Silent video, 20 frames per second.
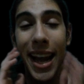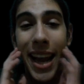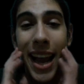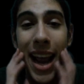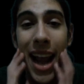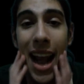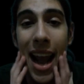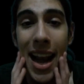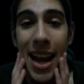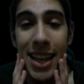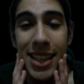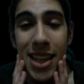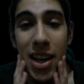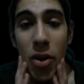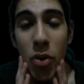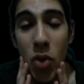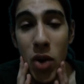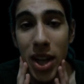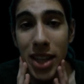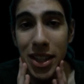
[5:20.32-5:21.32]
la, a la NASA
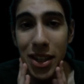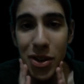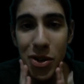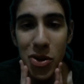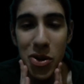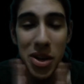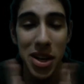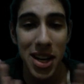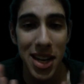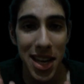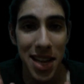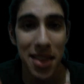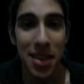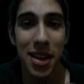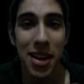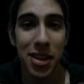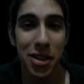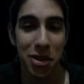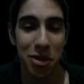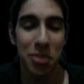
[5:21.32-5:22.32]
nunca se le ocurriría
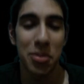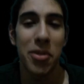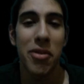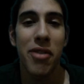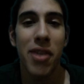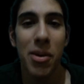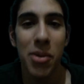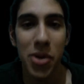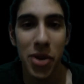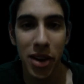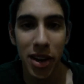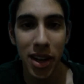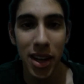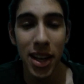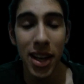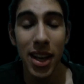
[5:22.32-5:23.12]
hacer eso, por favor.